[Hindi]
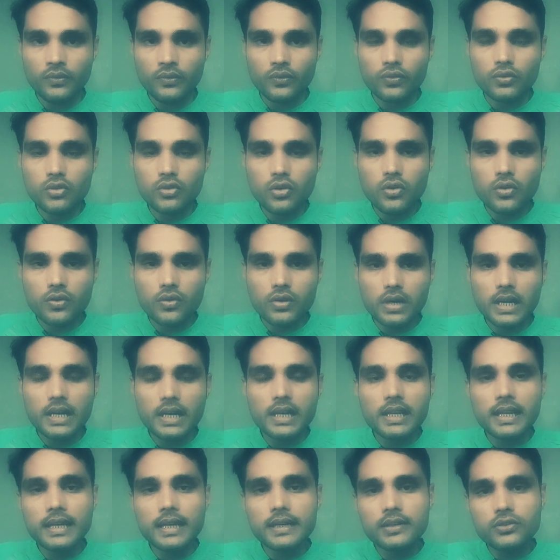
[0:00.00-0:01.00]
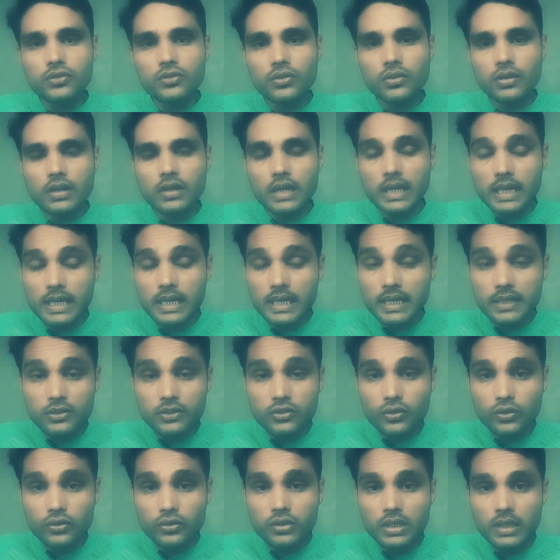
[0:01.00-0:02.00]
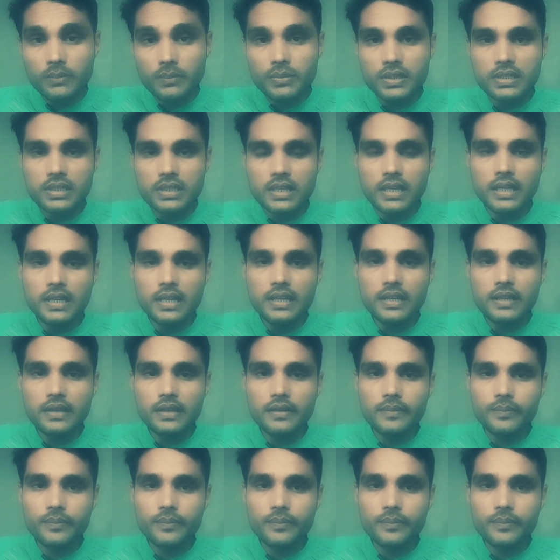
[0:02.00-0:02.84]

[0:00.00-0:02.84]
तो कंटेंट जो कंटेंट जो होते हैं बेसिकली